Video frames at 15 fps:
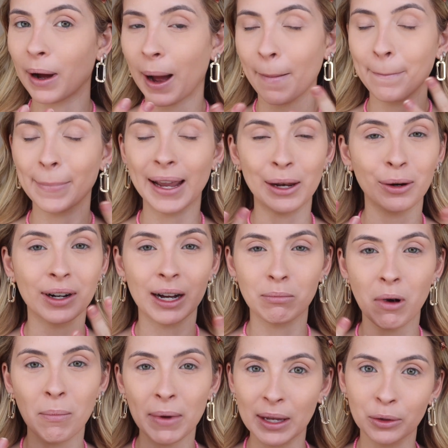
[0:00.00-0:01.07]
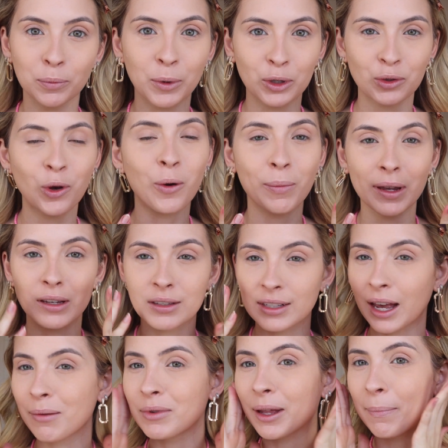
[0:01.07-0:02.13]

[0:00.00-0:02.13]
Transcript: a pele, o acabamento, pessoalmente, sabe,